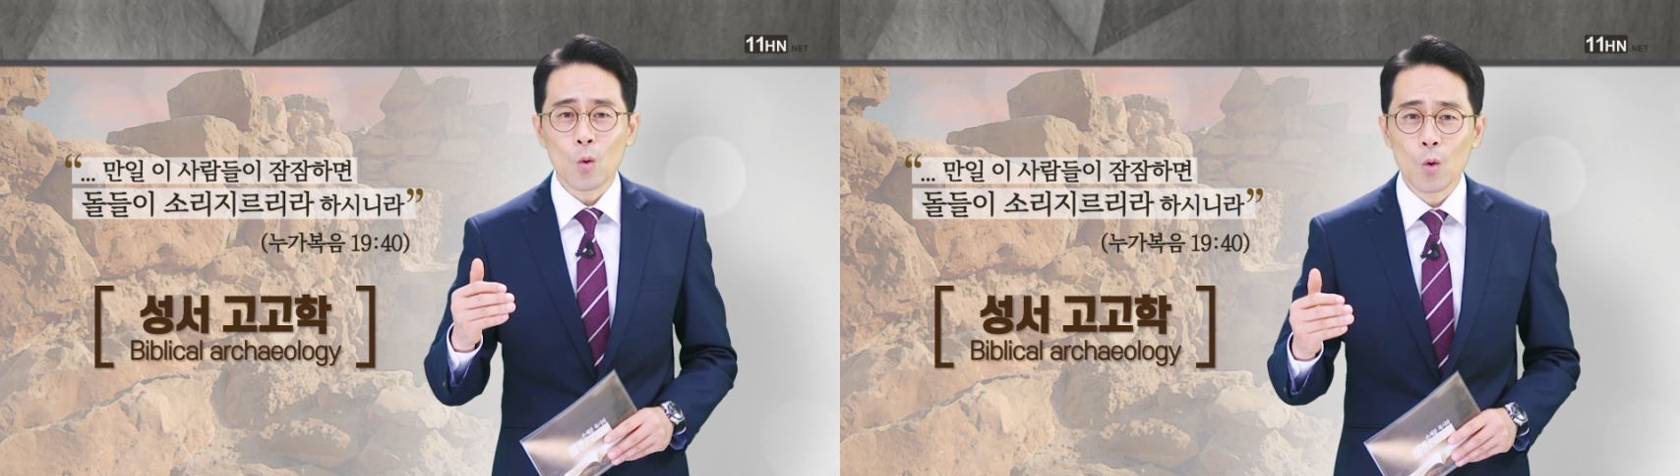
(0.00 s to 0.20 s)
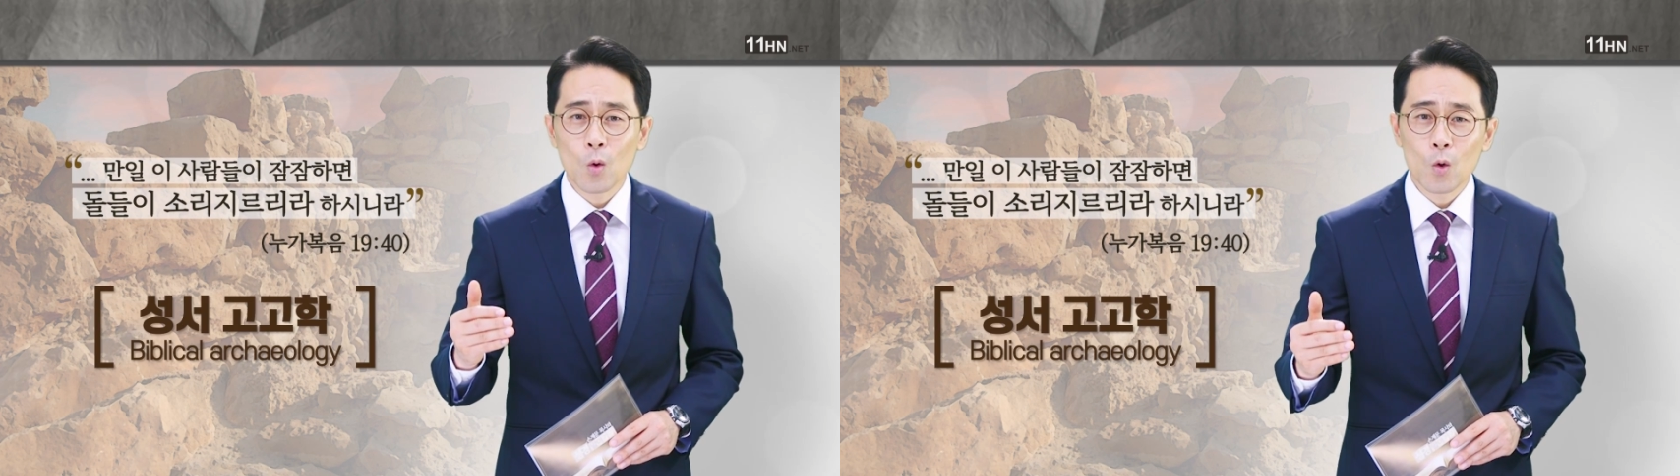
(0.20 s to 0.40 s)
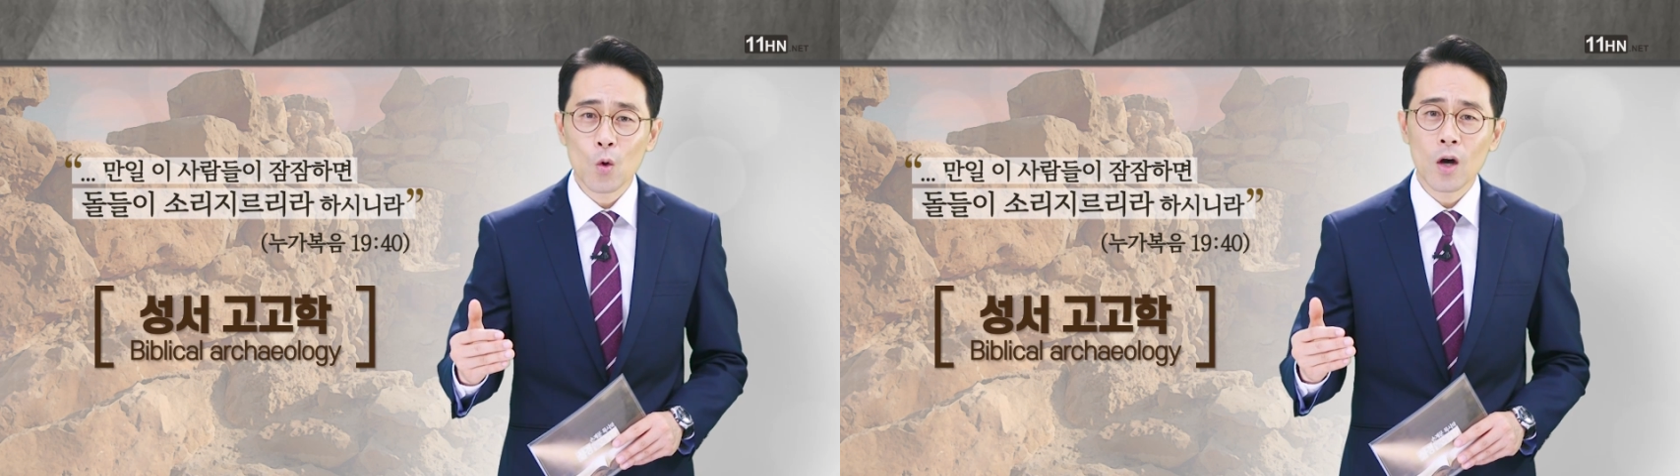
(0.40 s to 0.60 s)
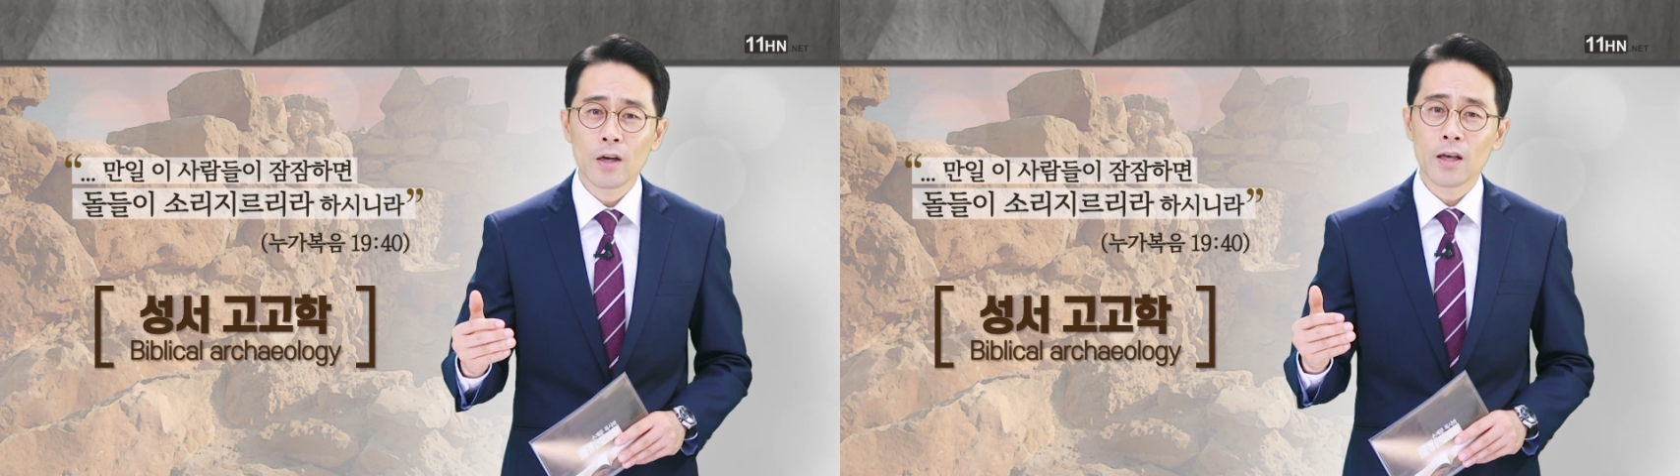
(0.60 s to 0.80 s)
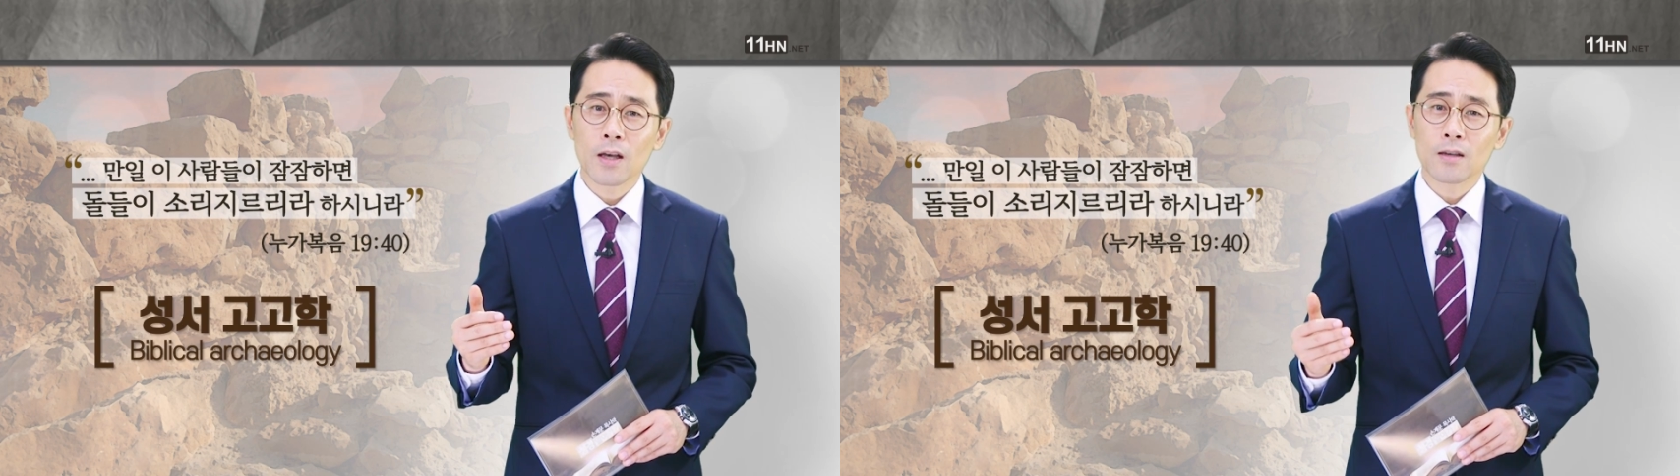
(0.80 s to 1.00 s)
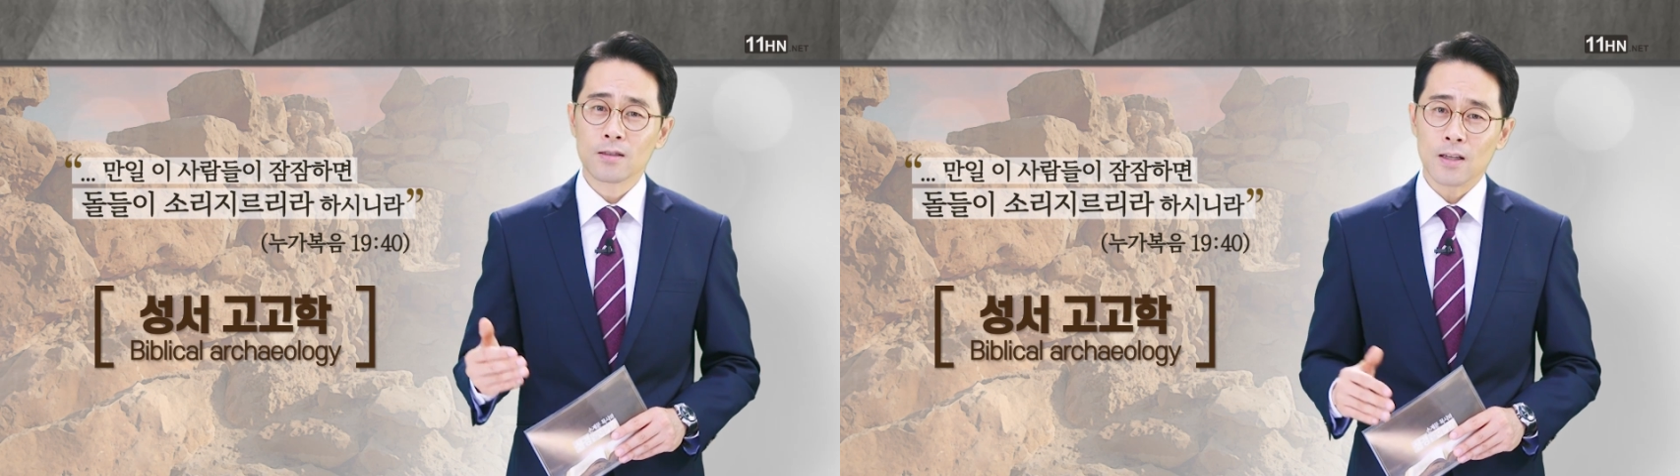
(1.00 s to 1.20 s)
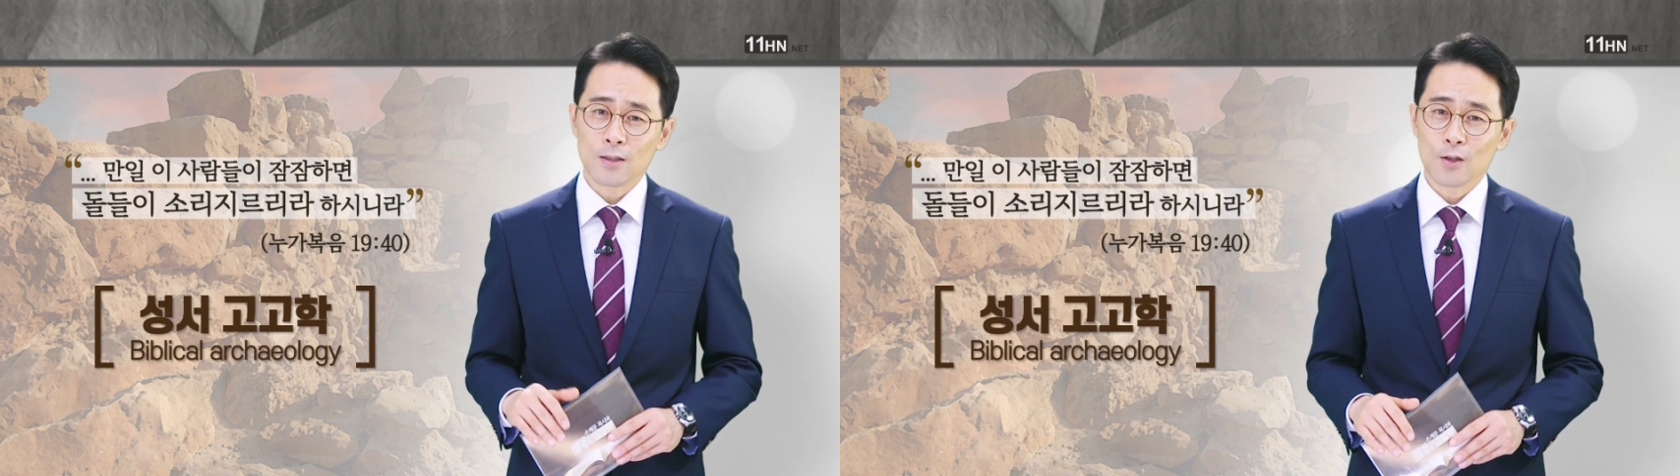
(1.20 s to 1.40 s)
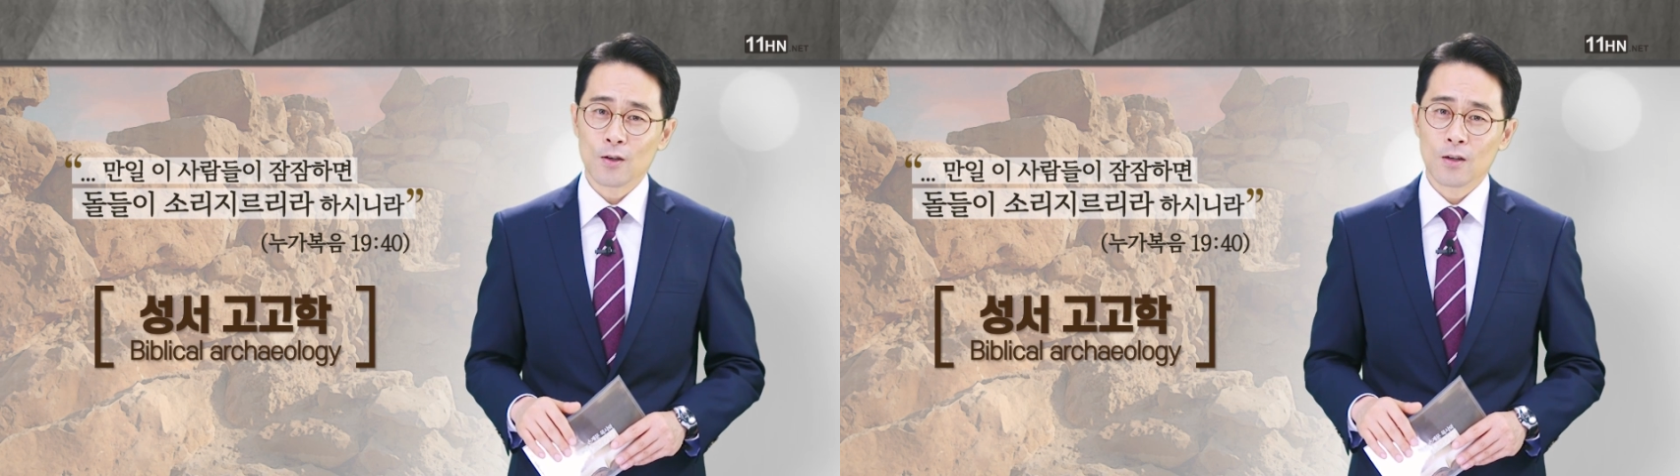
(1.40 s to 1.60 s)
고고학에
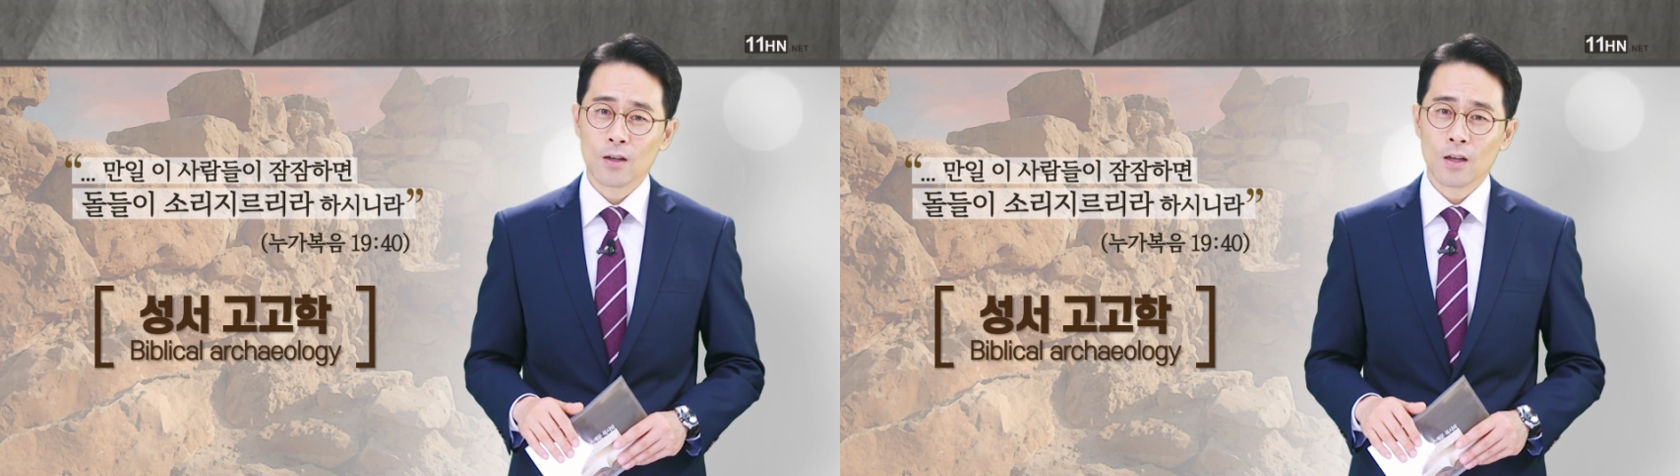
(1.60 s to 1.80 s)
의해서